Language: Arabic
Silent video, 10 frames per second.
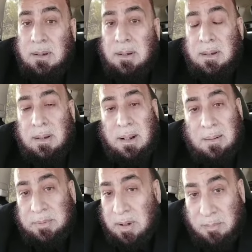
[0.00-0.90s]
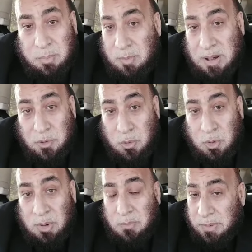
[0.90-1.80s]
آه، عبد ربه
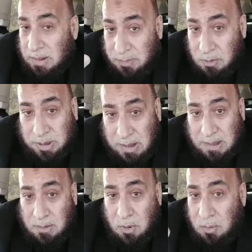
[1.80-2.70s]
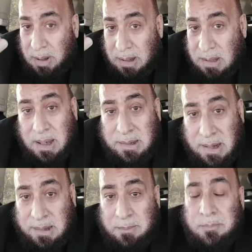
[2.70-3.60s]
منصور في 2009 وهو لسه
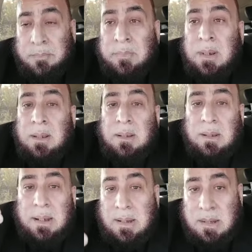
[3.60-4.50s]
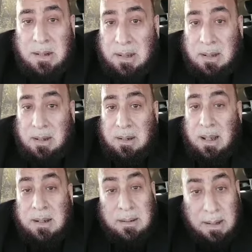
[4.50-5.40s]
نايم يسقي
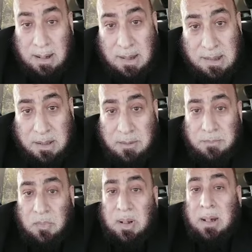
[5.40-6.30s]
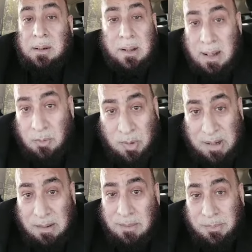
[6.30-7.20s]
الناس
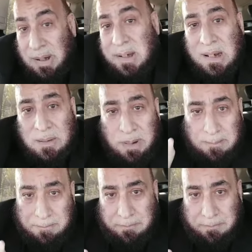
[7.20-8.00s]
القهوة بالجزمة